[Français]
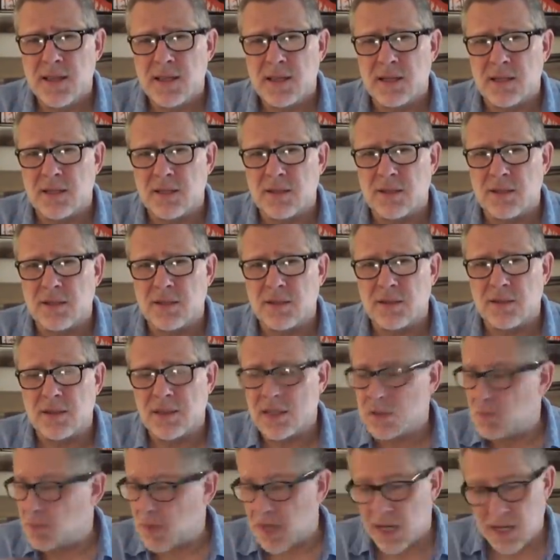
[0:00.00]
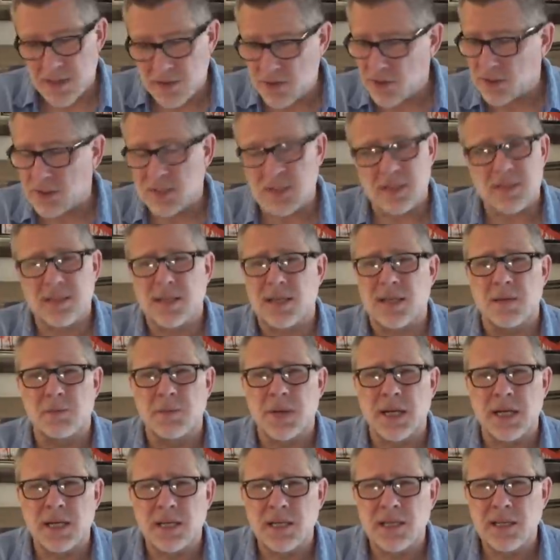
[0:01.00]
euh, qui par ailleurs s'installe à
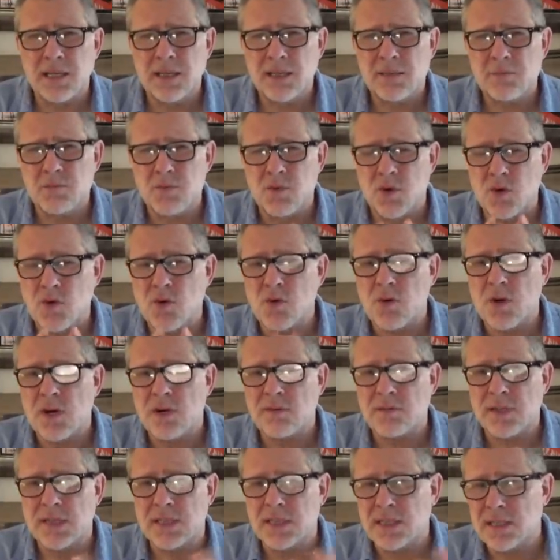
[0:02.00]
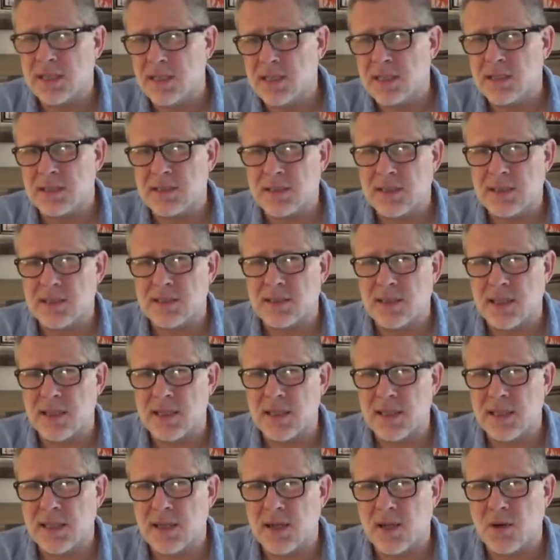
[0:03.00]
Paris, pourquoi va-t-il
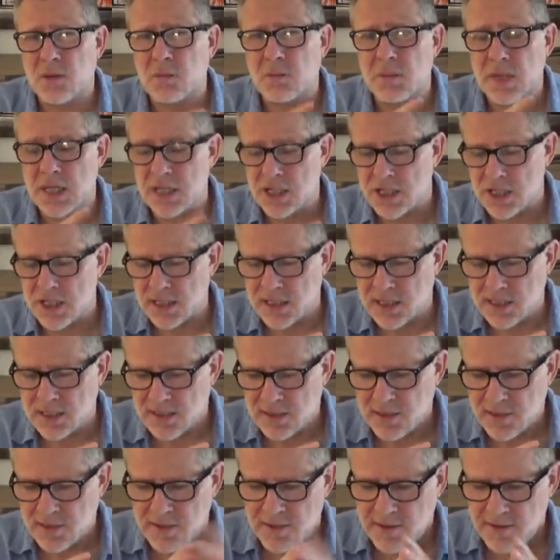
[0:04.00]
s'installer en Belgique